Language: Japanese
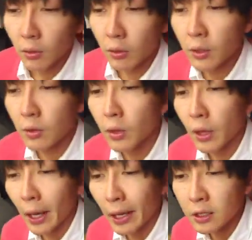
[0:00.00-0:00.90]
俺、この
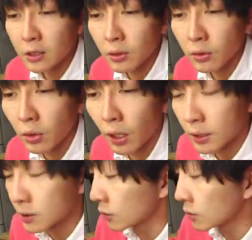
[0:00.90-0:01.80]
配信動画
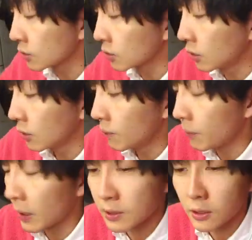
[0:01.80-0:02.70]
が、そうそうそう、
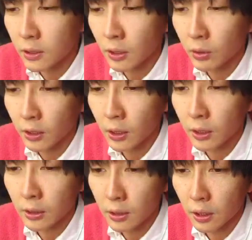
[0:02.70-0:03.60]
バズってる時
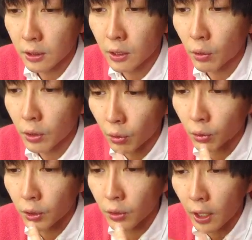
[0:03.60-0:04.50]
あったじゃん。なんか俺、
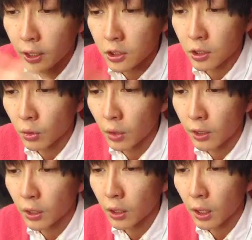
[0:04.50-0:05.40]
俺の配信動画
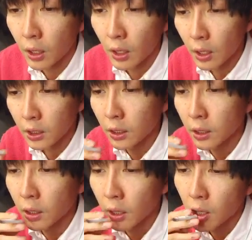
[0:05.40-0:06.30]
なんか、日
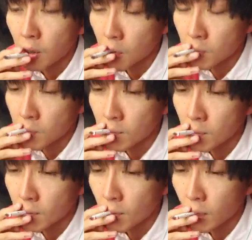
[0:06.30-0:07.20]
当たり。う
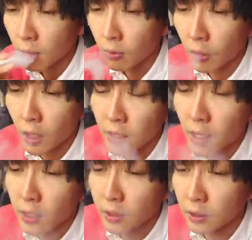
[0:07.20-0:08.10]
ん。お金
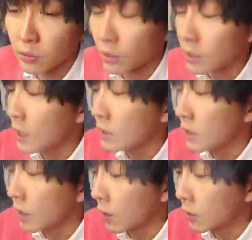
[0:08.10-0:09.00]
入んねえって俺に入ん
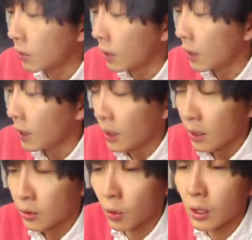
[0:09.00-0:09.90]
ねえだろあと。
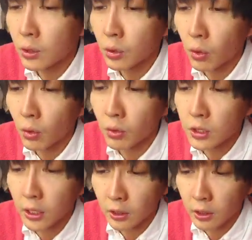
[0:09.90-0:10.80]
動画投稿
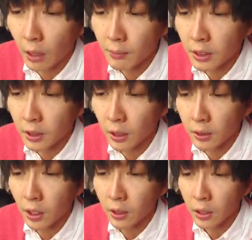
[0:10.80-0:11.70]
者に髪切ったっ
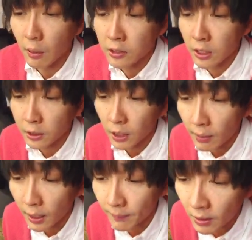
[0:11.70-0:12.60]
てないから、タモさんがて
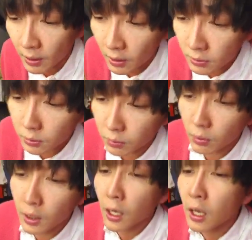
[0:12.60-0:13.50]
めえ。そう、
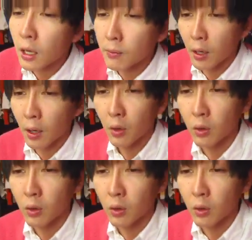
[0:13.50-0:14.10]
俺がやれば